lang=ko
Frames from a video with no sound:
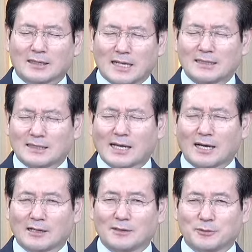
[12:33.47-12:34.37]
내
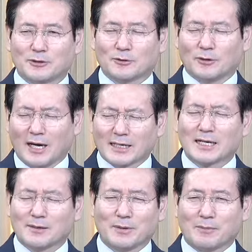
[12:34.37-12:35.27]
생각을 버리고
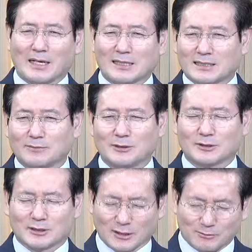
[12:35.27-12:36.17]
하나님의
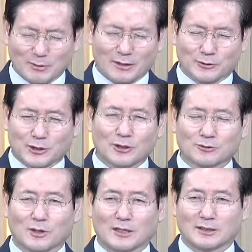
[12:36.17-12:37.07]
말씀을 정말로
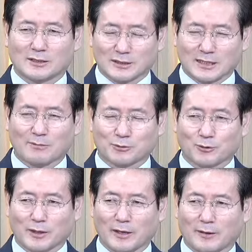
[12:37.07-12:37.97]
청종하는 그 삶
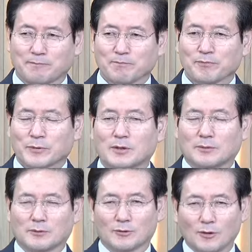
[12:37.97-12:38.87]
속에
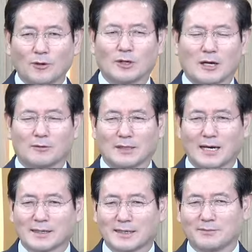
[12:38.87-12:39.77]
여러분 놀라운
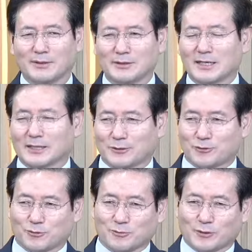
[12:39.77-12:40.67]
하나님의 언약의
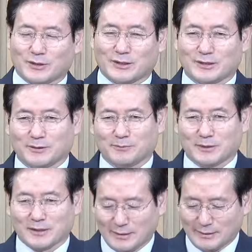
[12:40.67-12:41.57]
축복이 있는
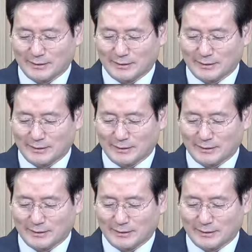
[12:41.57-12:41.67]
겁니다.